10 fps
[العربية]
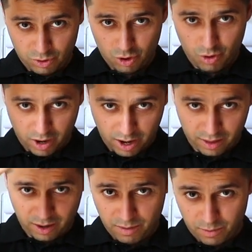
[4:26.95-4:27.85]
من جوا
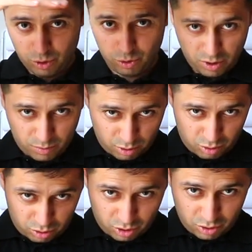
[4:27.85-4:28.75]
خضرة مقصوصة
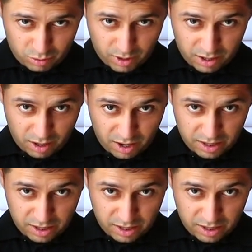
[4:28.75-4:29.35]
بالنص هيك مغطية